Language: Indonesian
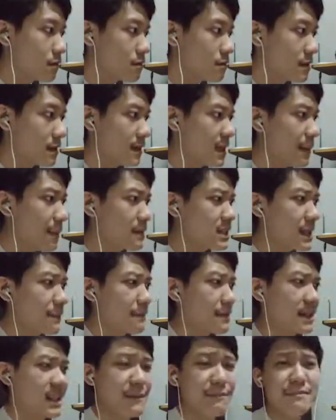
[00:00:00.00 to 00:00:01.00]
Jadi dia bisa
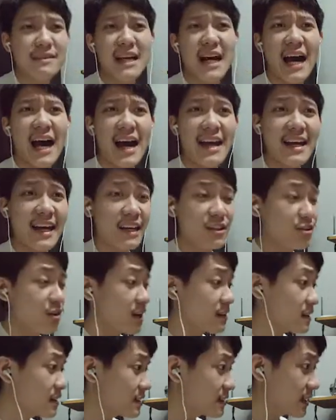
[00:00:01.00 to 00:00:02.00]
menyerap cahaya gitu
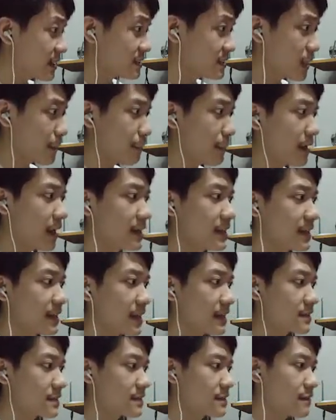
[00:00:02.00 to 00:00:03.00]
katanya SCP ini,
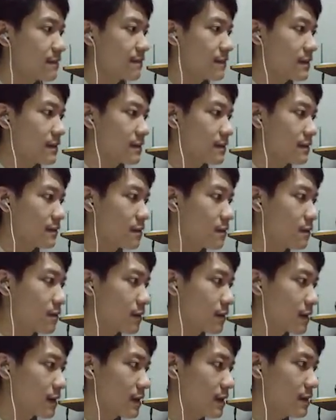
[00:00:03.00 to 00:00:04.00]
guys. Oke.
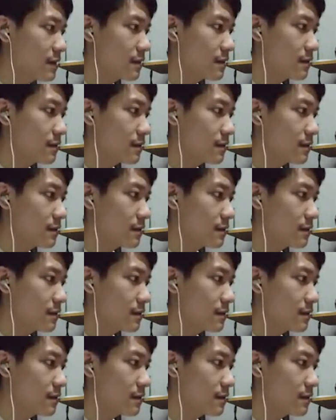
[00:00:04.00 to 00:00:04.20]
Okay.